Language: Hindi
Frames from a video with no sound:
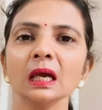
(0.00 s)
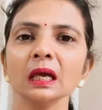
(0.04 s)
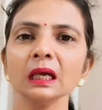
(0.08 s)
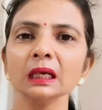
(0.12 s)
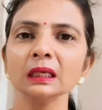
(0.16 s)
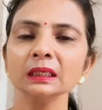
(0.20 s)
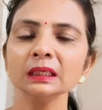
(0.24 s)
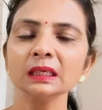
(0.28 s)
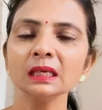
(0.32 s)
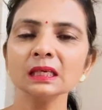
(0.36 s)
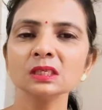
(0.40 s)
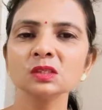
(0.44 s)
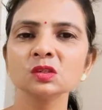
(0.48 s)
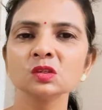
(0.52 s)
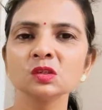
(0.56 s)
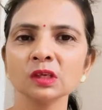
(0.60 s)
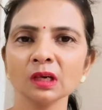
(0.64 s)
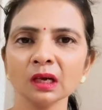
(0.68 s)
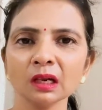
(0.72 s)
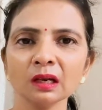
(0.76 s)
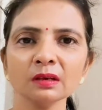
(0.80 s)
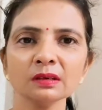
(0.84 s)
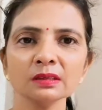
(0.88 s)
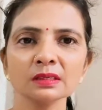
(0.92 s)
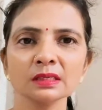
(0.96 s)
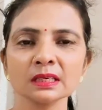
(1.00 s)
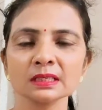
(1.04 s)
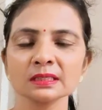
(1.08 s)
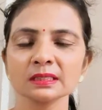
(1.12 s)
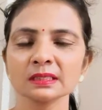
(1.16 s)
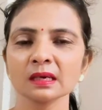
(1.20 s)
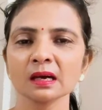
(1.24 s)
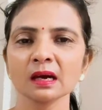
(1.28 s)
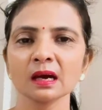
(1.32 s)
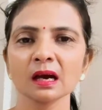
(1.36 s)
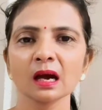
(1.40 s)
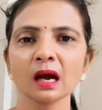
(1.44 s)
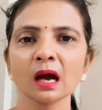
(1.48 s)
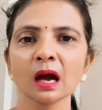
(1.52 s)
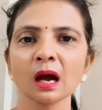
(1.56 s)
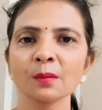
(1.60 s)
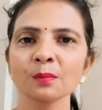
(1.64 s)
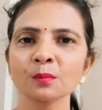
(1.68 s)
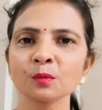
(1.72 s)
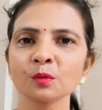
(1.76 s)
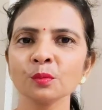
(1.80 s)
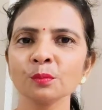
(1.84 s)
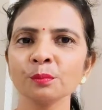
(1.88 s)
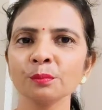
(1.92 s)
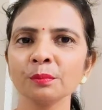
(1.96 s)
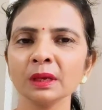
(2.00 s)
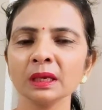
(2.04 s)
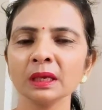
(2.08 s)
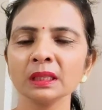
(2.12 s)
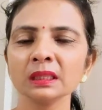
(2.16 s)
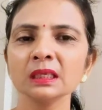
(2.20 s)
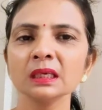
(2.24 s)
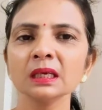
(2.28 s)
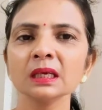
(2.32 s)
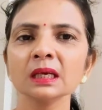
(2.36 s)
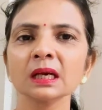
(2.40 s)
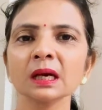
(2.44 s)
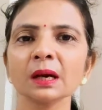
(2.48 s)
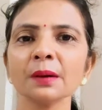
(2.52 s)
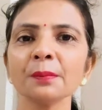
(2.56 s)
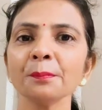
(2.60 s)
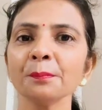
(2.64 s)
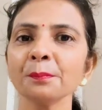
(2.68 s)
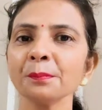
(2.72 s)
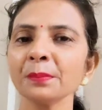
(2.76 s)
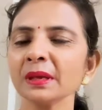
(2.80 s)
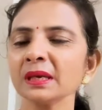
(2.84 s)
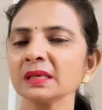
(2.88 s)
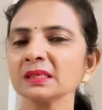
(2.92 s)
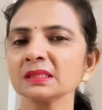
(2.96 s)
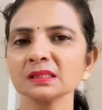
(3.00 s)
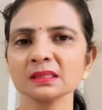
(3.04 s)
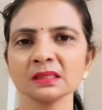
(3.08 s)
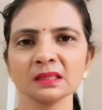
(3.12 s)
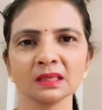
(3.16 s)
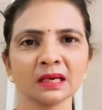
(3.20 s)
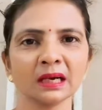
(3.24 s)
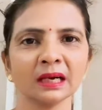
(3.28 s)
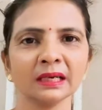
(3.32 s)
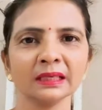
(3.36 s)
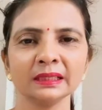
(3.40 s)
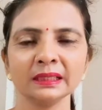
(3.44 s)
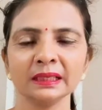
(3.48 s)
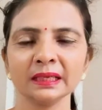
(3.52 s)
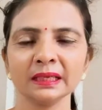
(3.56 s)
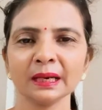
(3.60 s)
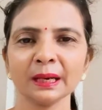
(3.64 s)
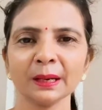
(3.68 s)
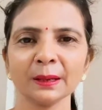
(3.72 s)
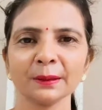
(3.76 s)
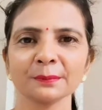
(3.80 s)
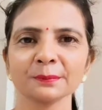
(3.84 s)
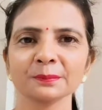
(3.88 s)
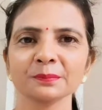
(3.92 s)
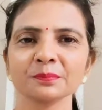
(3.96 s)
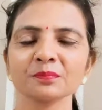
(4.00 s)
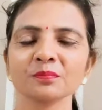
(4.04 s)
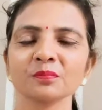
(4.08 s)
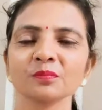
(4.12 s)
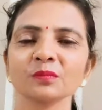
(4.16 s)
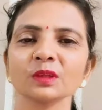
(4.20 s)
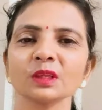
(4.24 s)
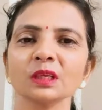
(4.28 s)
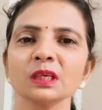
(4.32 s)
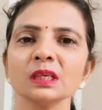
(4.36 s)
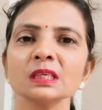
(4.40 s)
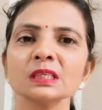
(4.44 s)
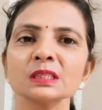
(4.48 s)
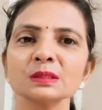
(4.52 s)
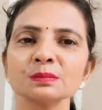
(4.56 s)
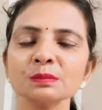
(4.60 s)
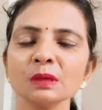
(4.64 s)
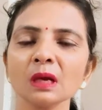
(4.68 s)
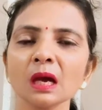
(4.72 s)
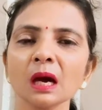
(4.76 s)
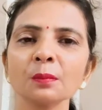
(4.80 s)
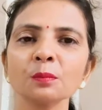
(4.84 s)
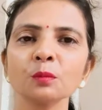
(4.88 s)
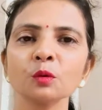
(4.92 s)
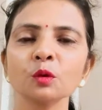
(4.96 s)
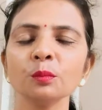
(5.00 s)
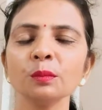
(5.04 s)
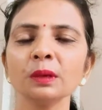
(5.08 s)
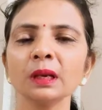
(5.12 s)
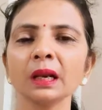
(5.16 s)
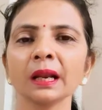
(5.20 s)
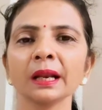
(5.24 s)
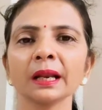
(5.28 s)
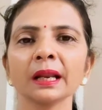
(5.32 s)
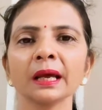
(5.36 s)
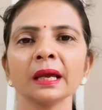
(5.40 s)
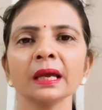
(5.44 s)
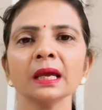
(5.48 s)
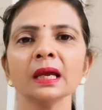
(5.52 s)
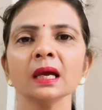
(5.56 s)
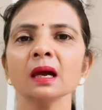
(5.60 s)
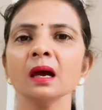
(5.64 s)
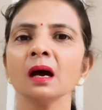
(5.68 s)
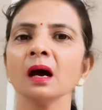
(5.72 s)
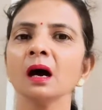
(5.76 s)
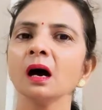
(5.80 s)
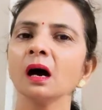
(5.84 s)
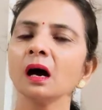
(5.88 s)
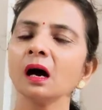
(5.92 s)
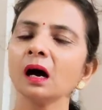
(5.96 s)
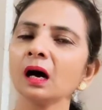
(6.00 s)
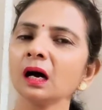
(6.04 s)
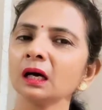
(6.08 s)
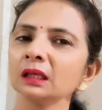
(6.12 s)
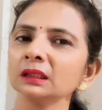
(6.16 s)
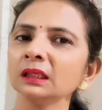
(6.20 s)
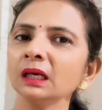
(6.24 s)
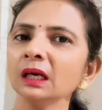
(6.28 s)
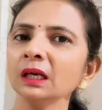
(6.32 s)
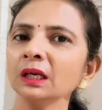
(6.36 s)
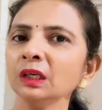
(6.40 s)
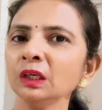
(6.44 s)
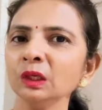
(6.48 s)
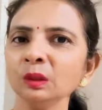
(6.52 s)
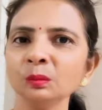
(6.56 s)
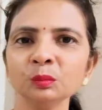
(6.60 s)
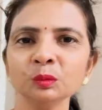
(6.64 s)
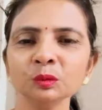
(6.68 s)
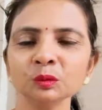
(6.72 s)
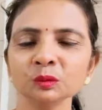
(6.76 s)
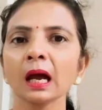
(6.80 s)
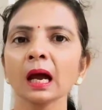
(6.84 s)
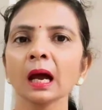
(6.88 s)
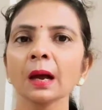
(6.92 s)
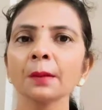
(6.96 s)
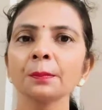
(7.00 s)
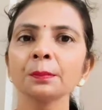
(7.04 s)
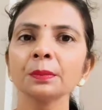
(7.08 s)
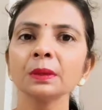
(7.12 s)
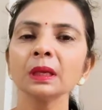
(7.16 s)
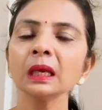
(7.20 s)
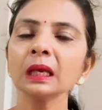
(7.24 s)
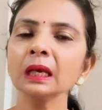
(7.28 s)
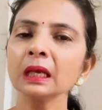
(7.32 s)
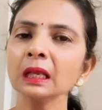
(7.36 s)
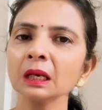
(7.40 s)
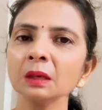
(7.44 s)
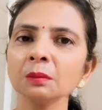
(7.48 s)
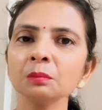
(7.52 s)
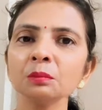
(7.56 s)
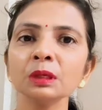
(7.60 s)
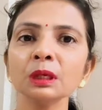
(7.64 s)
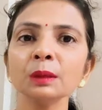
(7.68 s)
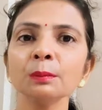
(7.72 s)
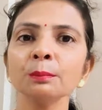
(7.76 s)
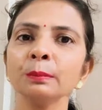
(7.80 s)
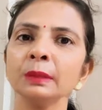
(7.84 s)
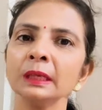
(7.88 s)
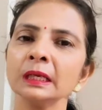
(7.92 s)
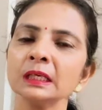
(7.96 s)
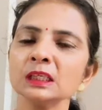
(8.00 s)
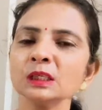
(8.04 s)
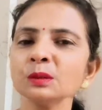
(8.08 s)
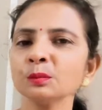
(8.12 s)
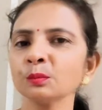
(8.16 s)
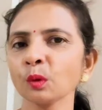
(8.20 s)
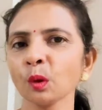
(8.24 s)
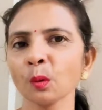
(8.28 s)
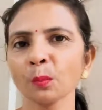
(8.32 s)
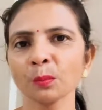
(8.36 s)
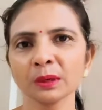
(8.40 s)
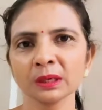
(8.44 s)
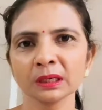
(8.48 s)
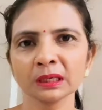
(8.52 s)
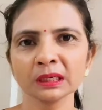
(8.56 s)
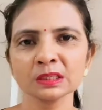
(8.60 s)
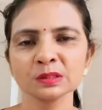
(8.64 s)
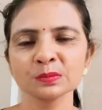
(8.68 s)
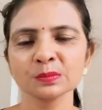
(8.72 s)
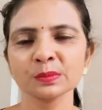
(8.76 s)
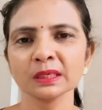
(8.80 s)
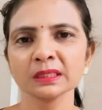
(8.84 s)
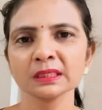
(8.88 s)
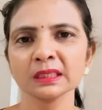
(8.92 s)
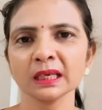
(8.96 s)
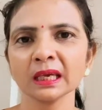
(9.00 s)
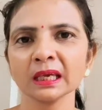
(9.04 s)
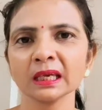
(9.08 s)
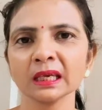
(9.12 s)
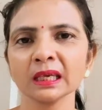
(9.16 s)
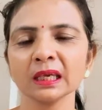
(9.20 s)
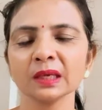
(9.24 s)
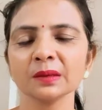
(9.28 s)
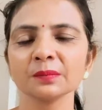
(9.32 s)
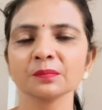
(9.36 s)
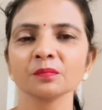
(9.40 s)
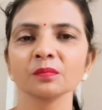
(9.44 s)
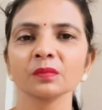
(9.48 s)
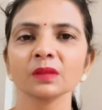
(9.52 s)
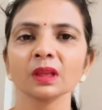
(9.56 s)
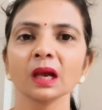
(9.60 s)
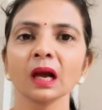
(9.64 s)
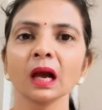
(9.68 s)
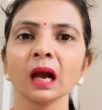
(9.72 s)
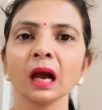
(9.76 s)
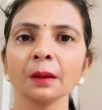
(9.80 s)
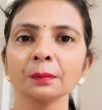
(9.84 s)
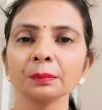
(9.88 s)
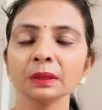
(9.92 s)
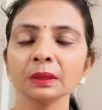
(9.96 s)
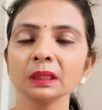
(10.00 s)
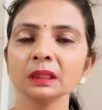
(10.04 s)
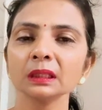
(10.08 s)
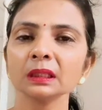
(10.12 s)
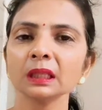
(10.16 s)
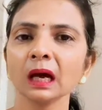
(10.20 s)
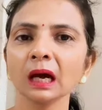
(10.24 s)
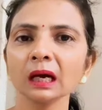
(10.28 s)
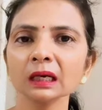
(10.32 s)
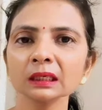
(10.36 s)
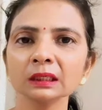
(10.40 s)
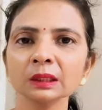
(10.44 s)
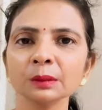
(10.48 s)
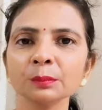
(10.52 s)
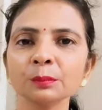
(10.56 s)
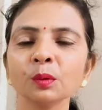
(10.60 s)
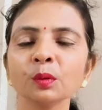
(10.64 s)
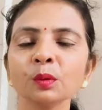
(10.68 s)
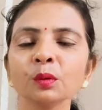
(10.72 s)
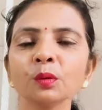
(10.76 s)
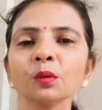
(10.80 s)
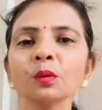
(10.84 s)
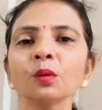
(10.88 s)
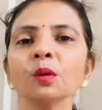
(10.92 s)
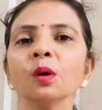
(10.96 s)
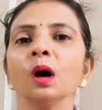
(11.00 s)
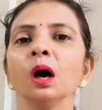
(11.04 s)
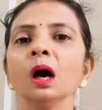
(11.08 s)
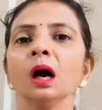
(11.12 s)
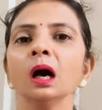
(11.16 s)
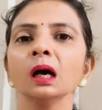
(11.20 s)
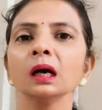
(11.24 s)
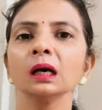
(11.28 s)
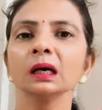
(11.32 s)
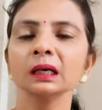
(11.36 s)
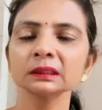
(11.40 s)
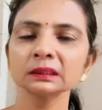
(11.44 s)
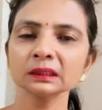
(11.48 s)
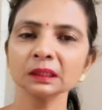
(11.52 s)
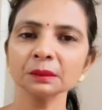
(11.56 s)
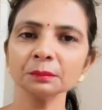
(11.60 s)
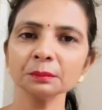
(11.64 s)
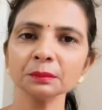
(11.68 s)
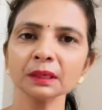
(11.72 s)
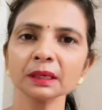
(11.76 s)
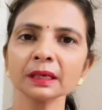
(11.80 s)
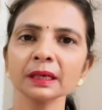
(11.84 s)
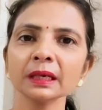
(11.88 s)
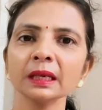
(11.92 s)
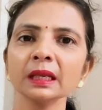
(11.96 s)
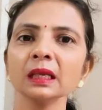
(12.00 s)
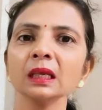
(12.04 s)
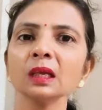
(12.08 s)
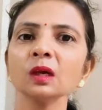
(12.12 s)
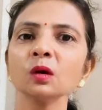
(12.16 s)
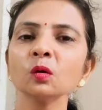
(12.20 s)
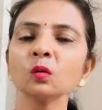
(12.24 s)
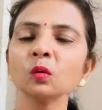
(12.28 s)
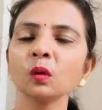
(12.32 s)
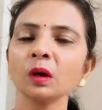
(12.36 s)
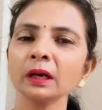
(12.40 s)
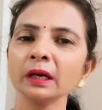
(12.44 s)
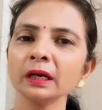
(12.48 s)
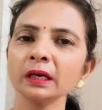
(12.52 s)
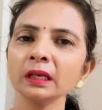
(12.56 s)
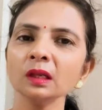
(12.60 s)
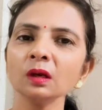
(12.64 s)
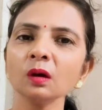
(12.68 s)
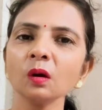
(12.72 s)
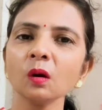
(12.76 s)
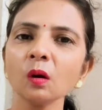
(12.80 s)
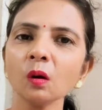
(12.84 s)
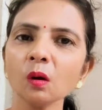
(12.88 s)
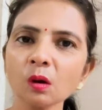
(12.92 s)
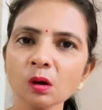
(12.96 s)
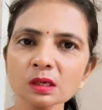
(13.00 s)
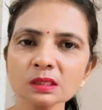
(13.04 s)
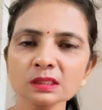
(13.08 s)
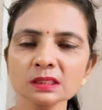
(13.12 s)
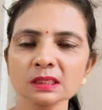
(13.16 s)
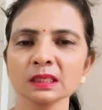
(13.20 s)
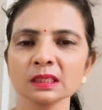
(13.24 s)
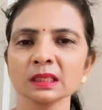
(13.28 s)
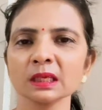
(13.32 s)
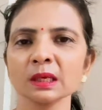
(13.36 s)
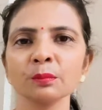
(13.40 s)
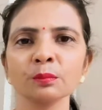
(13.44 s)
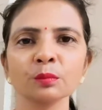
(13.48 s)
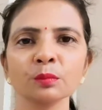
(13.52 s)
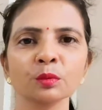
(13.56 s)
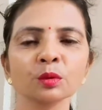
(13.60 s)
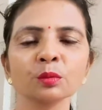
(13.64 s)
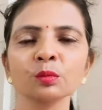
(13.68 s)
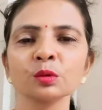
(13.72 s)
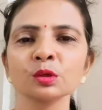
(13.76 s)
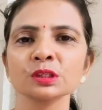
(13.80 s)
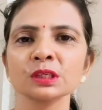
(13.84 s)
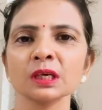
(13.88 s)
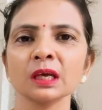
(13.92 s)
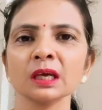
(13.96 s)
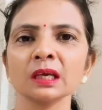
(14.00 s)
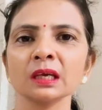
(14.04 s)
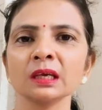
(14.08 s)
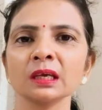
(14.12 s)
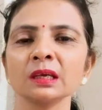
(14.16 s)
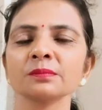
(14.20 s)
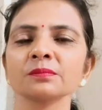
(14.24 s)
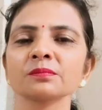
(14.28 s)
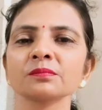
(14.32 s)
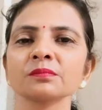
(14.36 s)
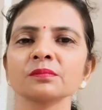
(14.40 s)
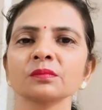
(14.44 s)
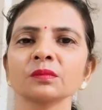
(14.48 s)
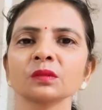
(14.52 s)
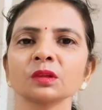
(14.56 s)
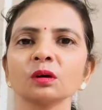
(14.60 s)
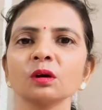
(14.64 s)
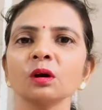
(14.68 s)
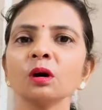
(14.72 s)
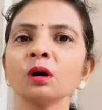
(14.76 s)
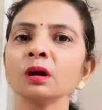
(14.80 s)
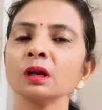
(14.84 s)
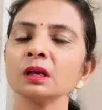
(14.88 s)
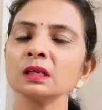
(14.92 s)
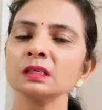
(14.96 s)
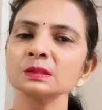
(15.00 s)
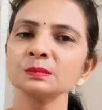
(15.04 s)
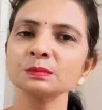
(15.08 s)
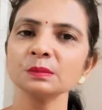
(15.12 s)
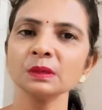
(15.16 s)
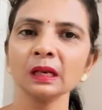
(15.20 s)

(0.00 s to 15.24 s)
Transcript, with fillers: ये जेल जैसा आपको मेथी का पेस्ट दिखाई दे रहा है इसमें आपको मिलाना है आधा नींबू आपकी क्रीम की ब्लीचिंग प्रॉपर्टीज बढ़ जाएंगी आपके दाग धब्बों को ख़त्म करने की क्वालिटी और ज़्यादा इम्प्रूव हो जाएगी और इसमें